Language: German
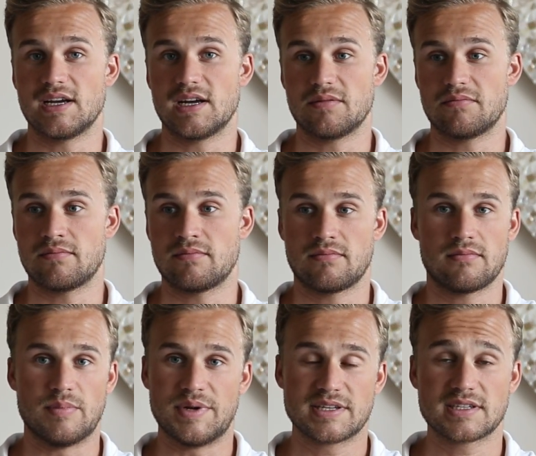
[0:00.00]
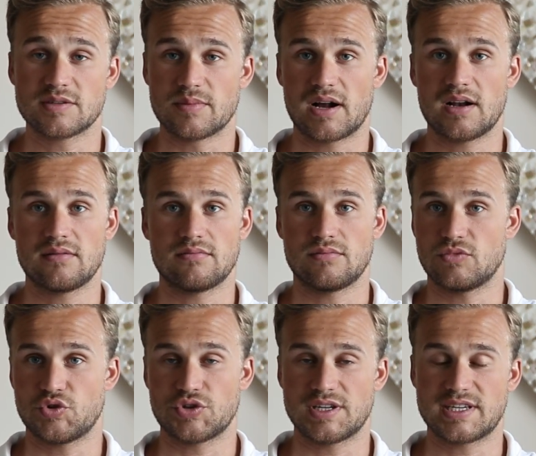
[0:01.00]
ähm, mindestens mal
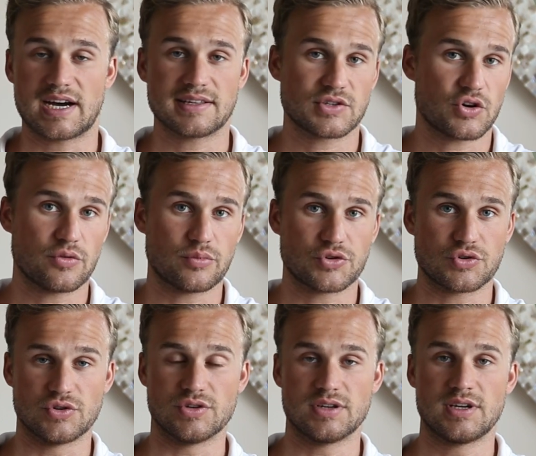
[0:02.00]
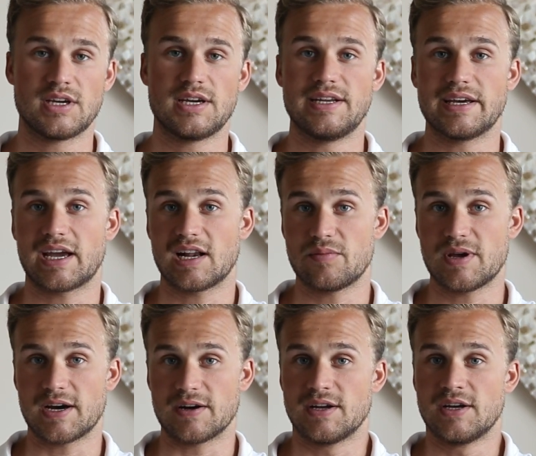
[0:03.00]
durchschnittlich 80 Euro pro Stunde, in der Regel
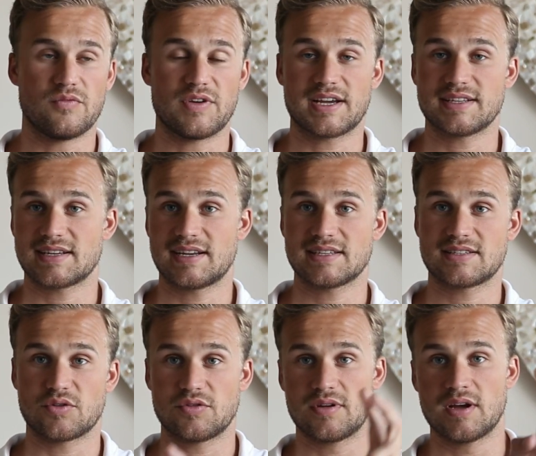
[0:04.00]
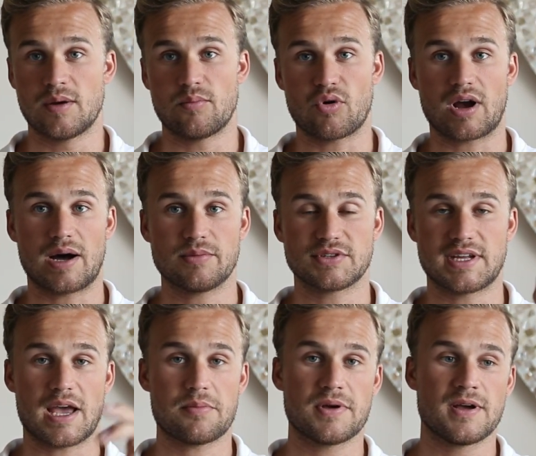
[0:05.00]
mehr. Und wie kann es sein, dass so ein Programm, so eine
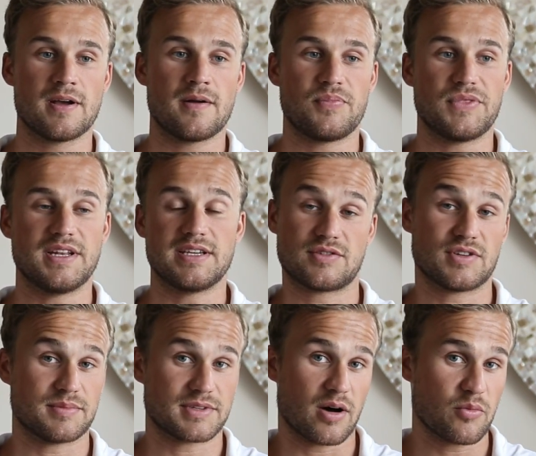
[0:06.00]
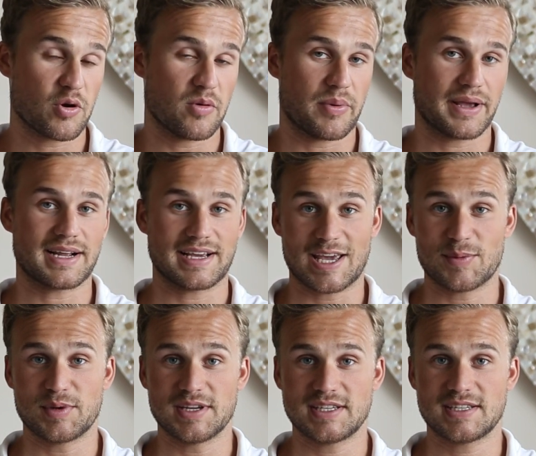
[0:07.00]
App, die dich zu deinem Traumkörper bringt,
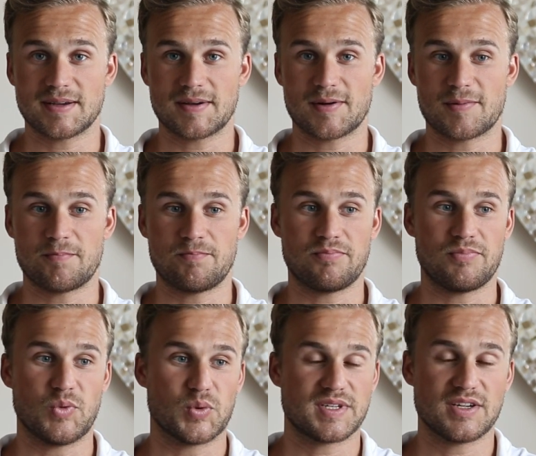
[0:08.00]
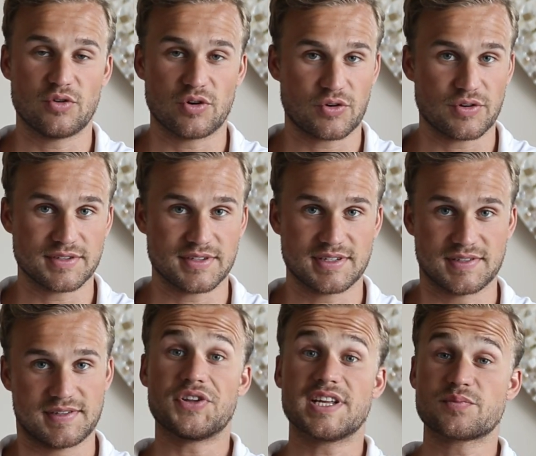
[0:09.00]
angeblich ähm, nur 10 Euro kostet?
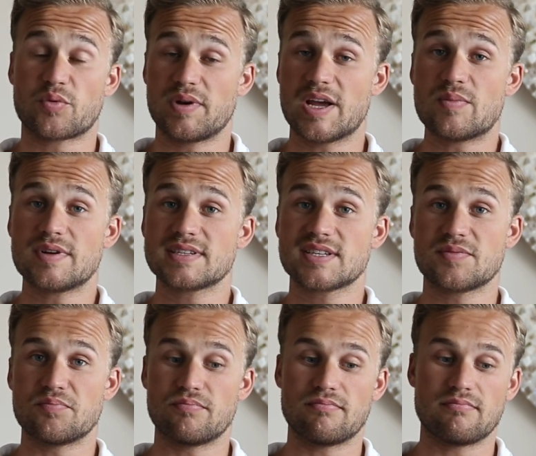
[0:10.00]
Und das Problem ist,